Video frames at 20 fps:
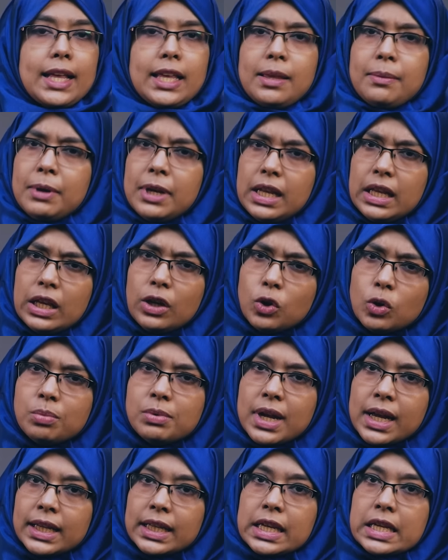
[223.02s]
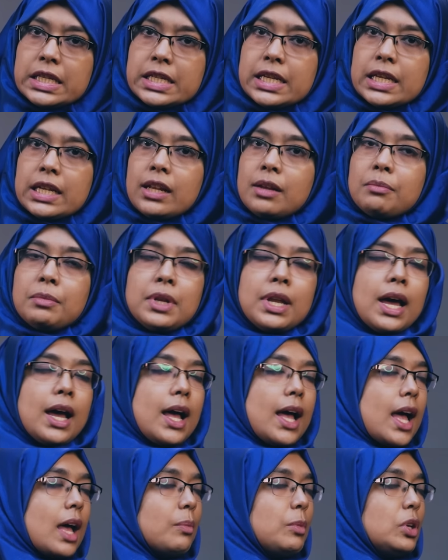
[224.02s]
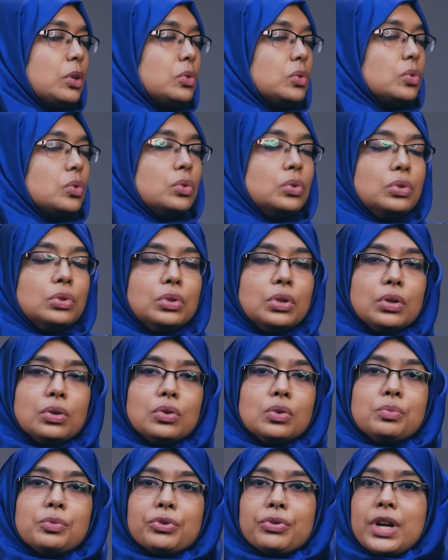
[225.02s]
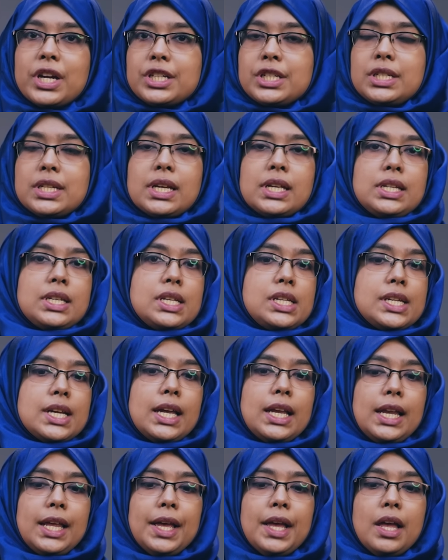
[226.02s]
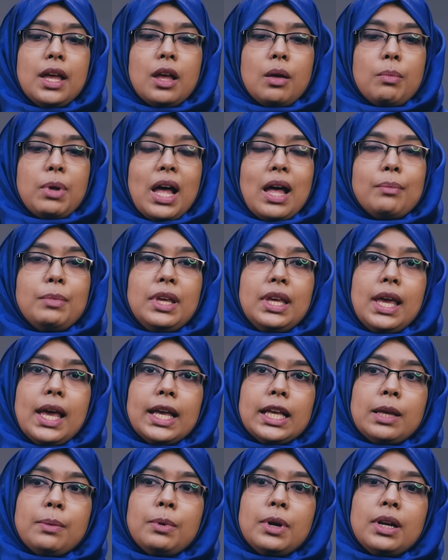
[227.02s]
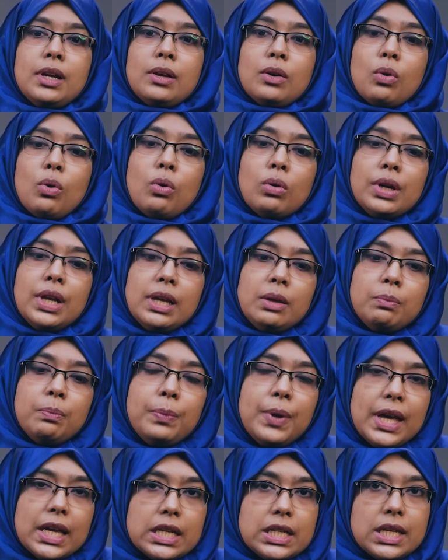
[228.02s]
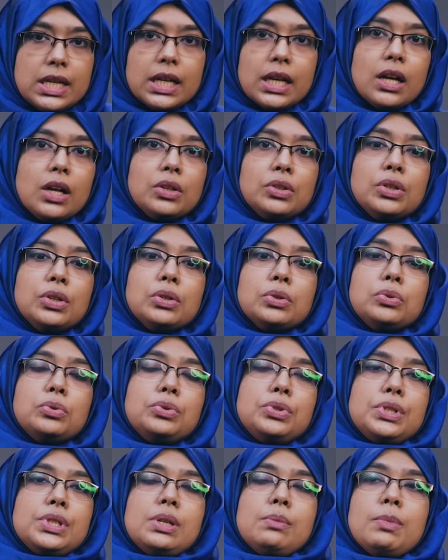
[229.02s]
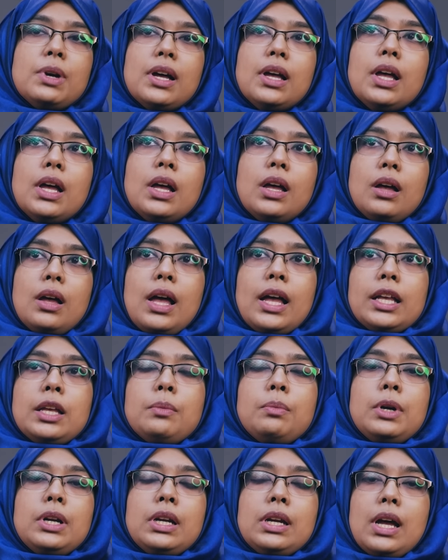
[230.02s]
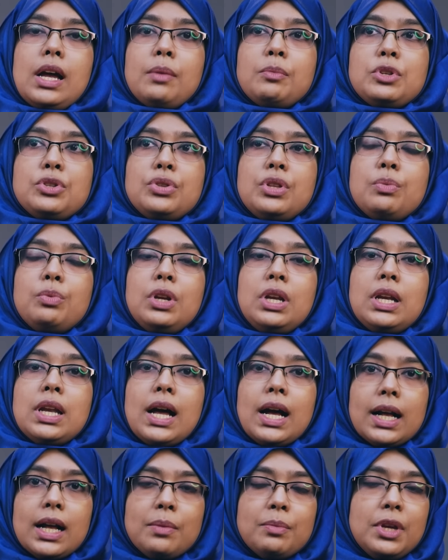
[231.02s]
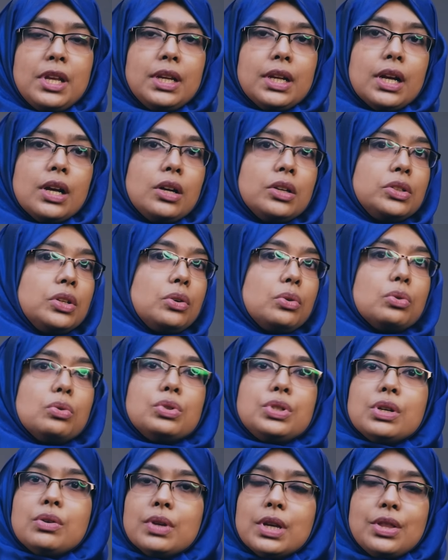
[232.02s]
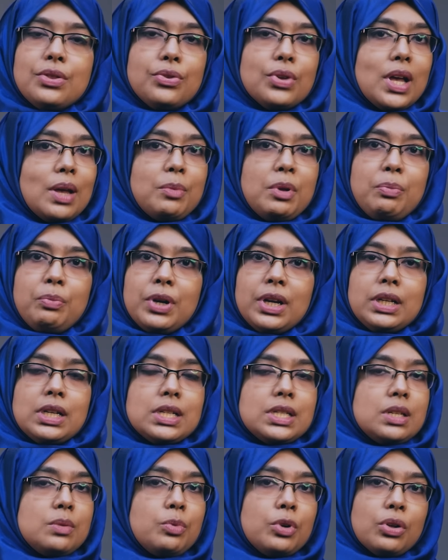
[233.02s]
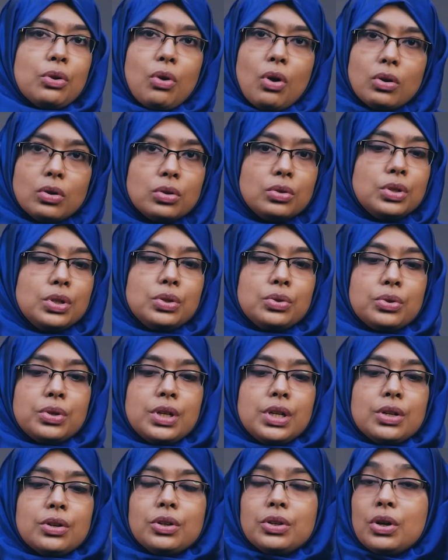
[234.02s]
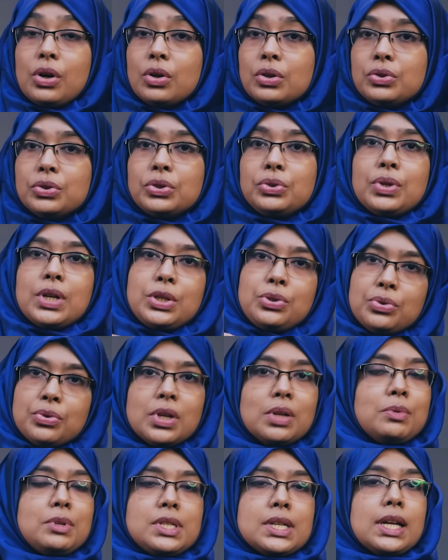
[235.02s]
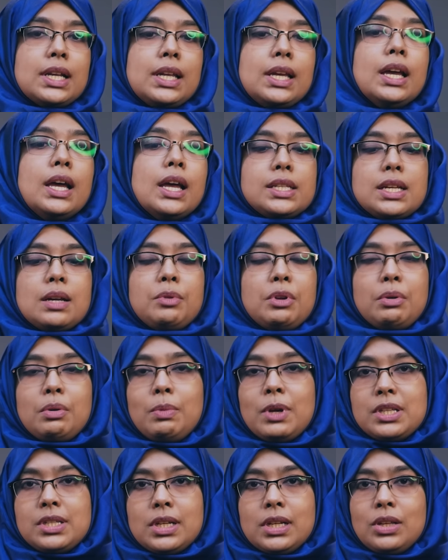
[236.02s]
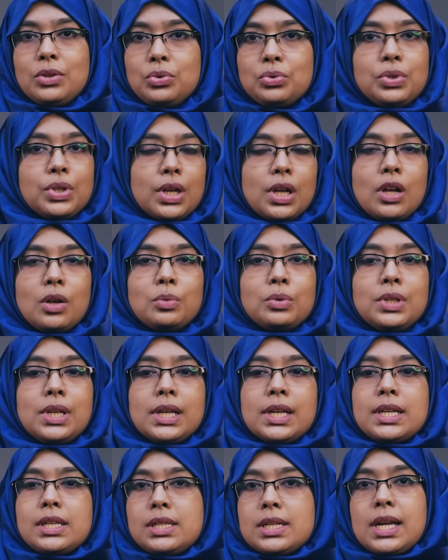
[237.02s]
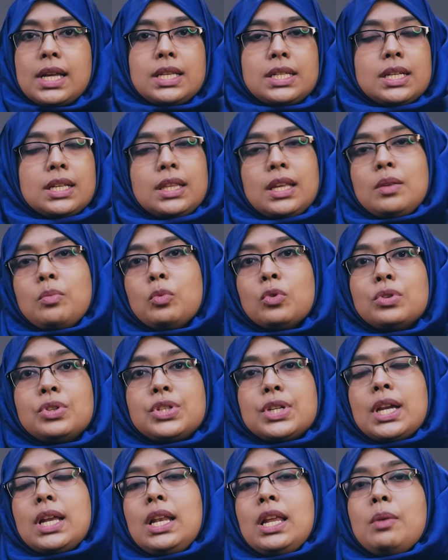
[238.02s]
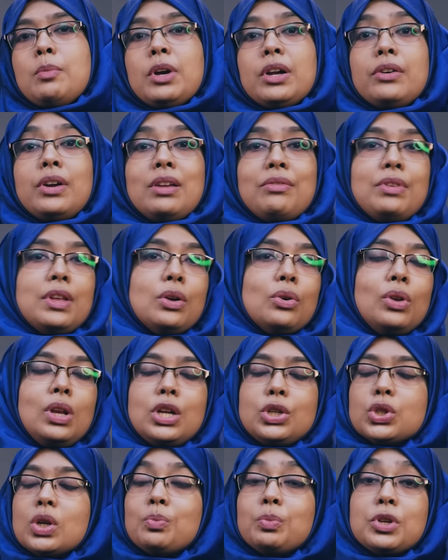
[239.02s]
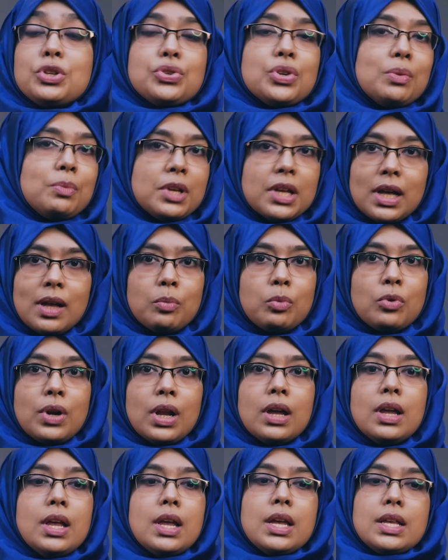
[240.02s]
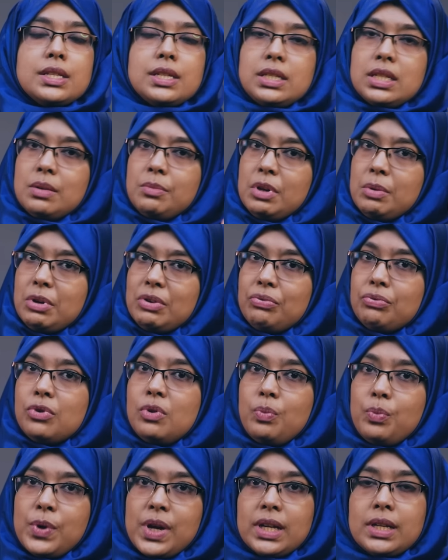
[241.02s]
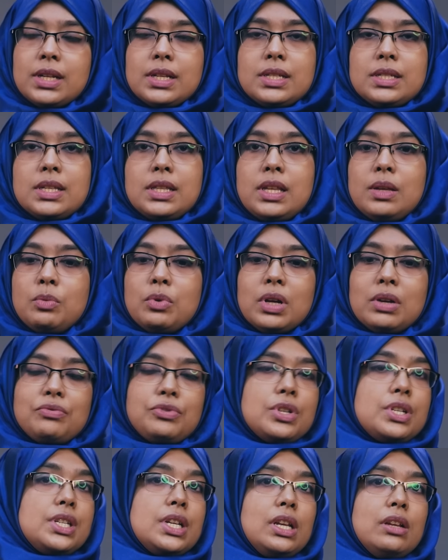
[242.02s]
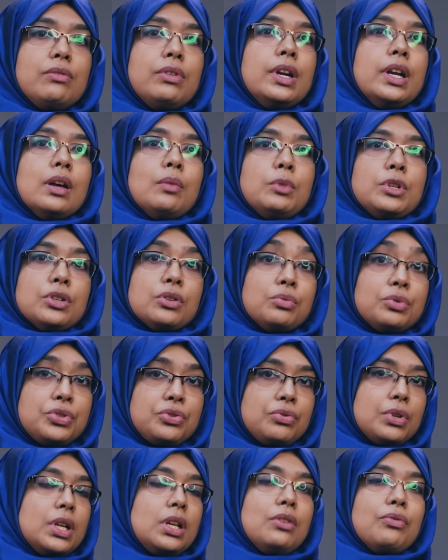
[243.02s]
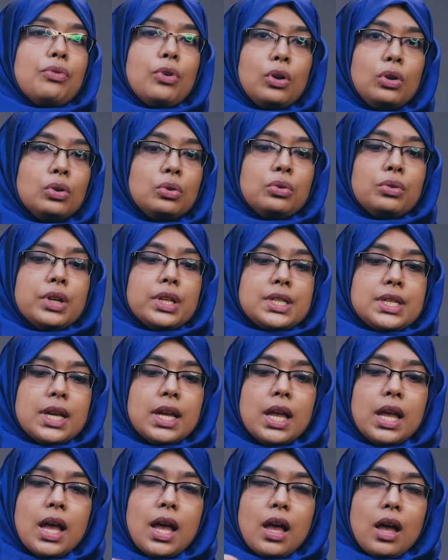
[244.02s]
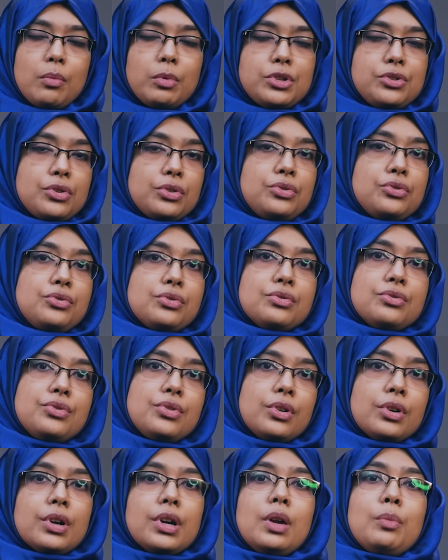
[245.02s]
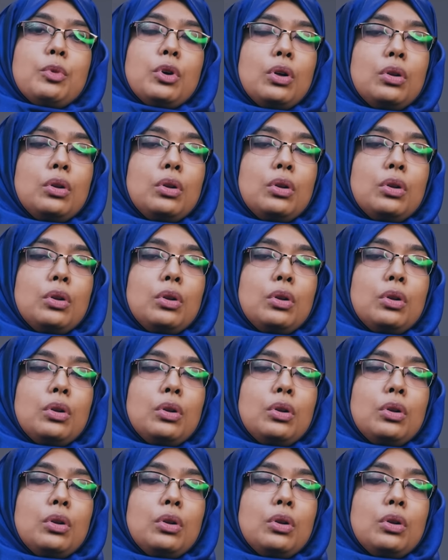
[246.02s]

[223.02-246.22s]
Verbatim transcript: একেবারে কি খুব না খেয়েছিলাম না আমি কোনো রকম ক্র্যাশ ডায়েটে যাইনি বা আমি কি একেবারে অনেক বেশি খাওয়া দাওয়া করছি বা একেবারে আমি যদি বলি লাগামহীন খাওয়া দাওয়া ওটাও কিন্তু আমি প্রেগনেন্সির পরে কখনোই করিনি অন্তত এটুকু আমি জানি যে আমি আমার বাচ্চাকে দুধ দুধ খাওয়াবো দেখে যা ইচ্ছা তাই মন চাইলেই বা ক্রেভিং হলে সব কিছু আমি খাবো না যেটা আমি আমার ফুল প্রেগনেন্সিতে এবং আফটার ডেলিভারি আমি এটা খুব স্ট্রিক্টলি ফলো করেছি আমার যতটুকু দরকার আমি